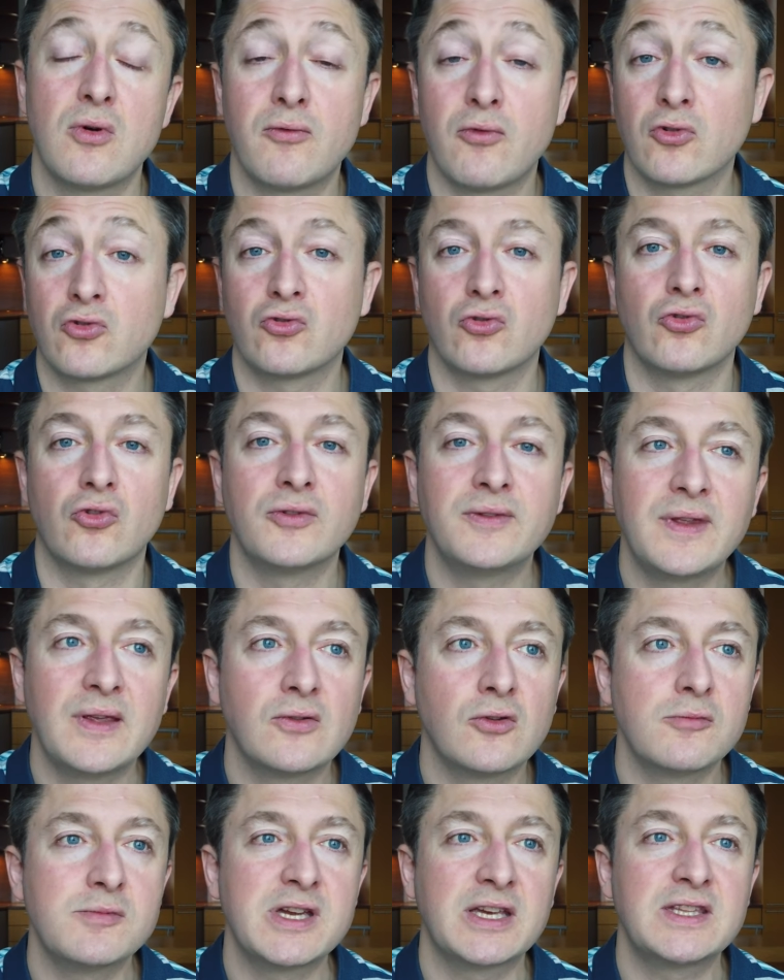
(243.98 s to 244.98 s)
en fonction de
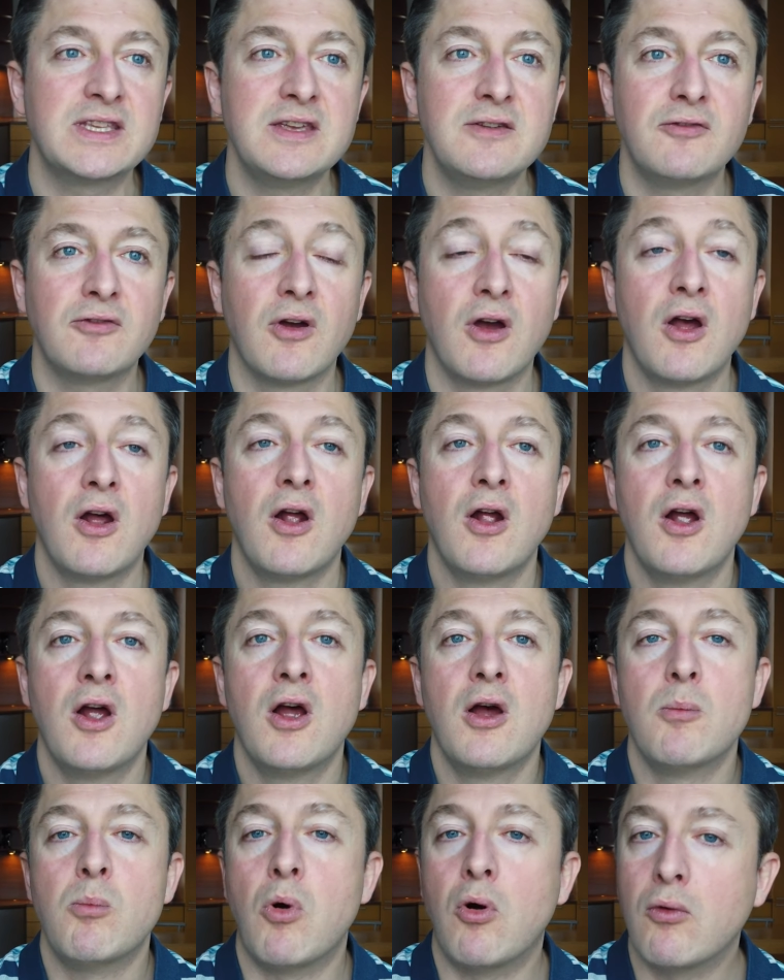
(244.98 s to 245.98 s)
tes objectifs,
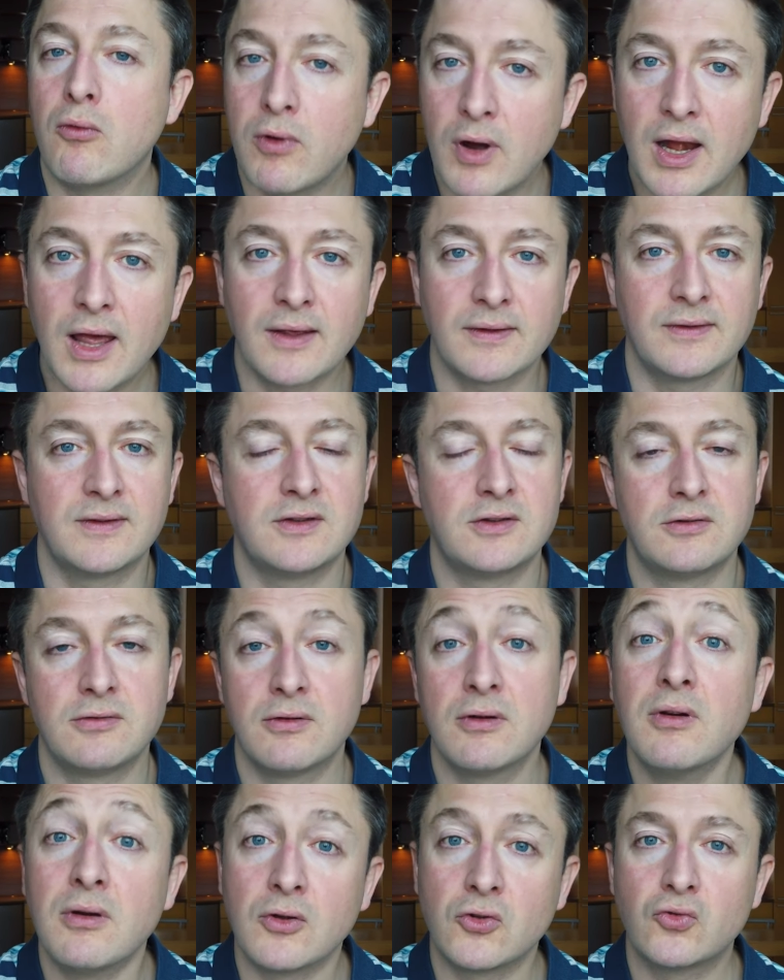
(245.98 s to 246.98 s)
voilà, si tu
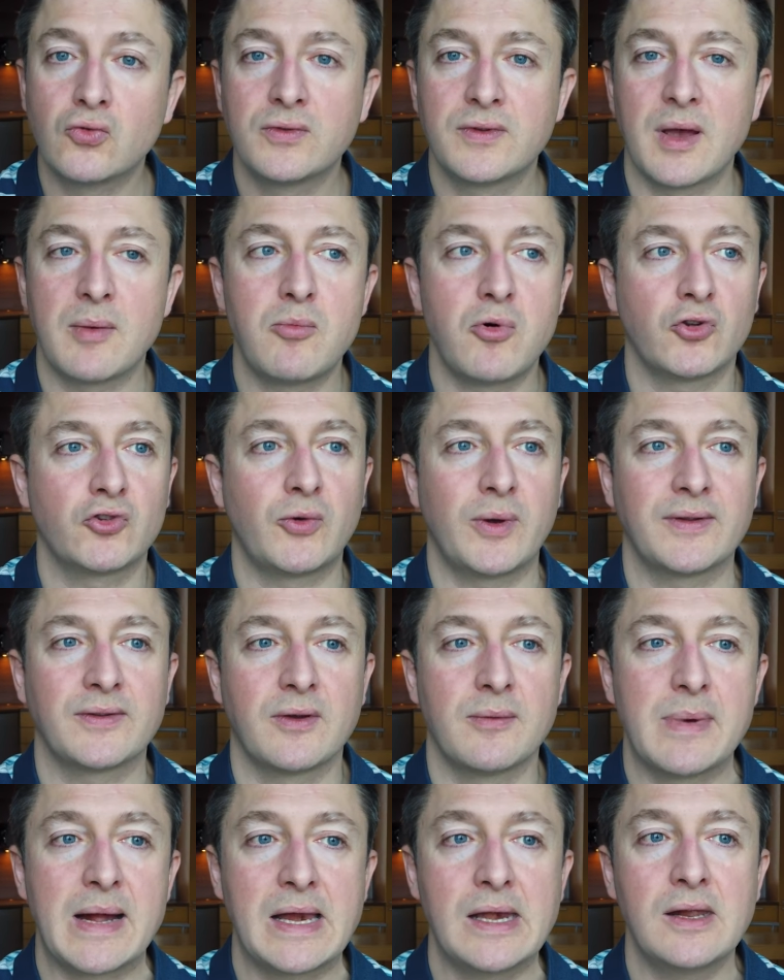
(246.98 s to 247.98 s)
veux, tout ça pour
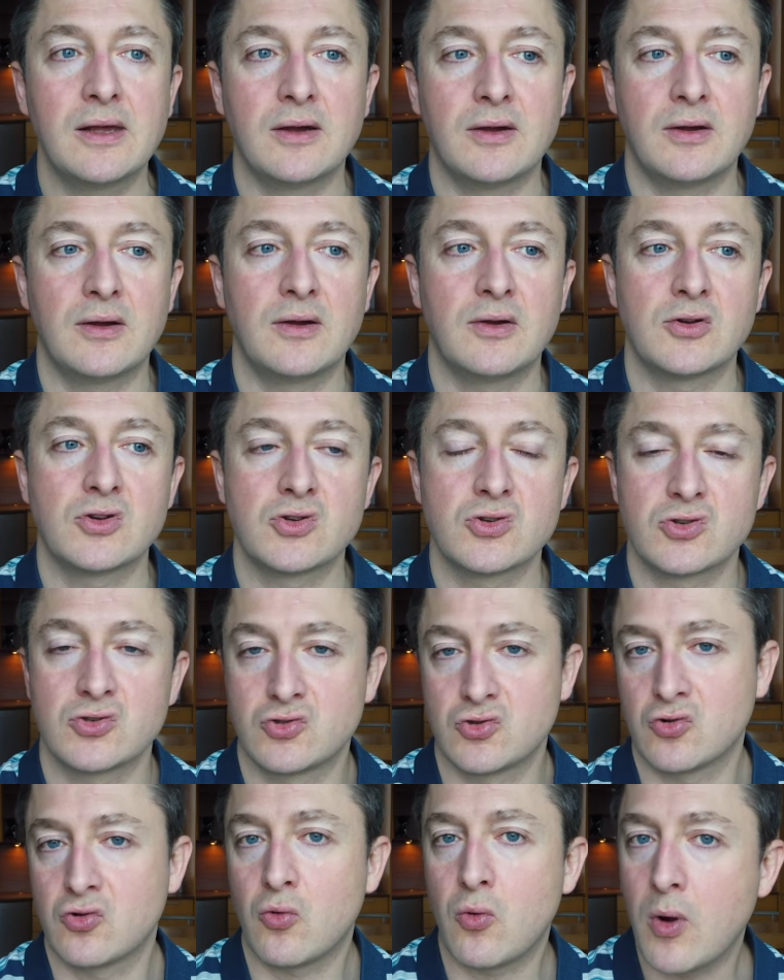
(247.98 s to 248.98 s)
300 balles, euh,
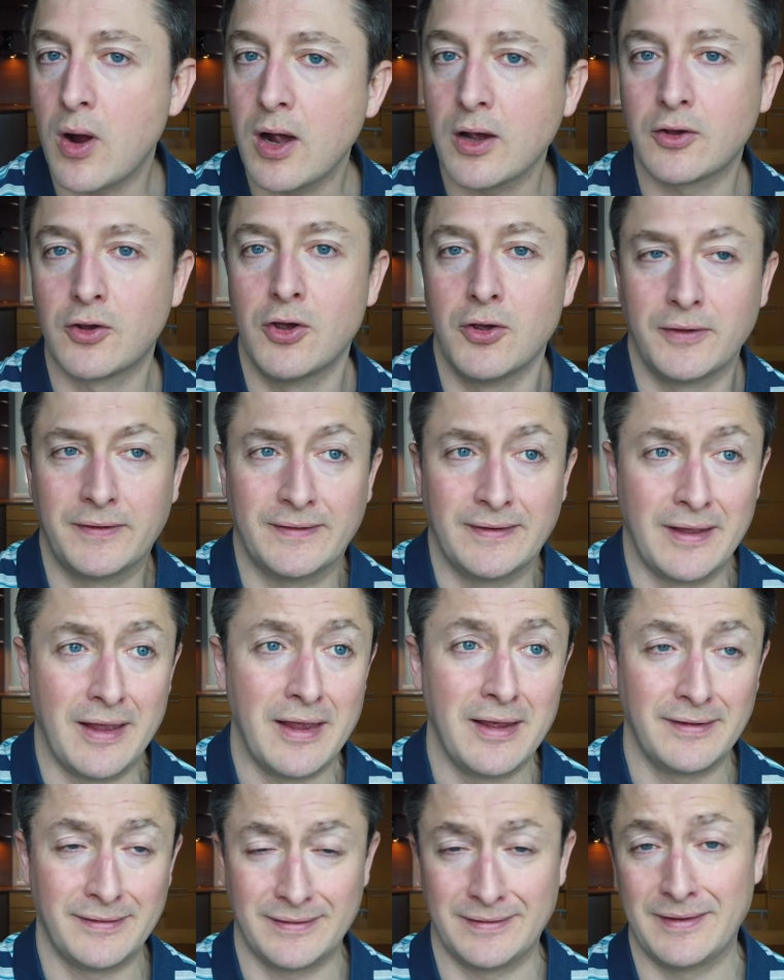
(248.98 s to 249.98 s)
je crois que
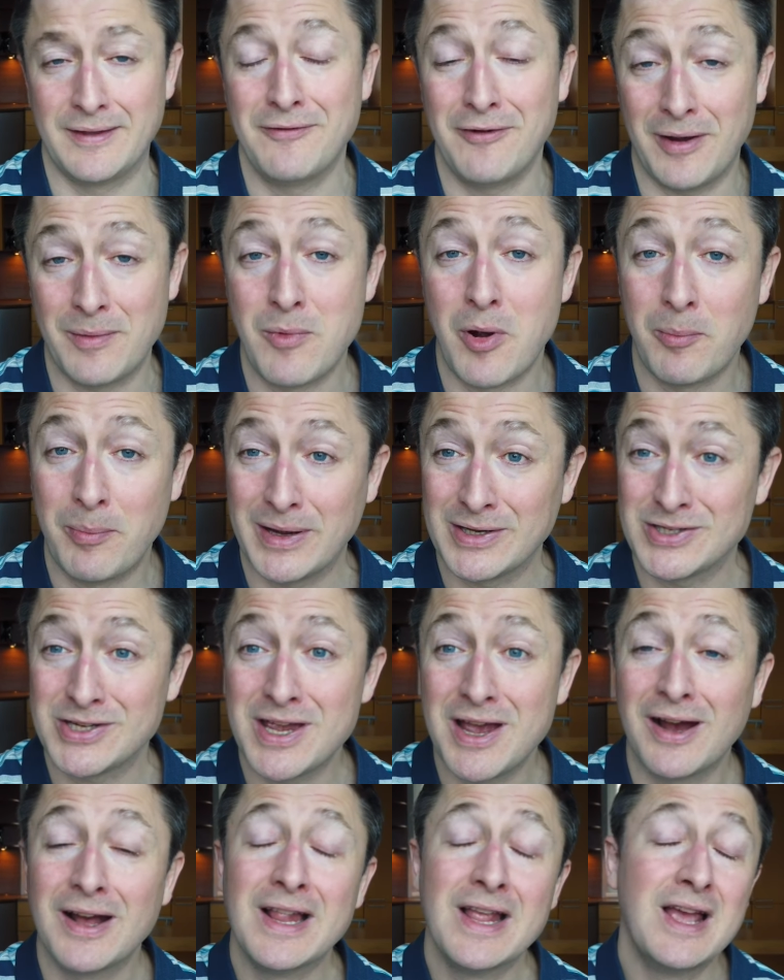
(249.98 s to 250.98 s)
c'est vraiment pas cher.